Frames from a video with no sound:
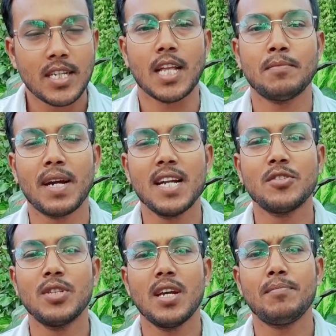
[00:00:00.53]
ছাদ বাগানে
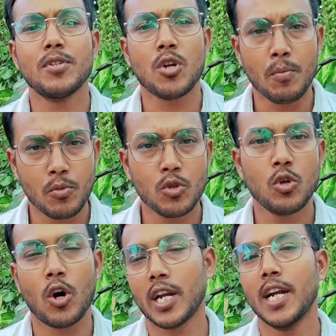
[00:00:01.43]
যদি আপনি সম্পূর্ণ
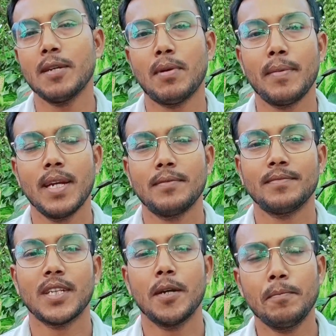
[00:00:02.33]
অর্গানিকভাবে
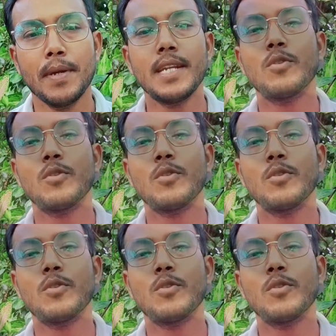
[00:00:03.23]
বিট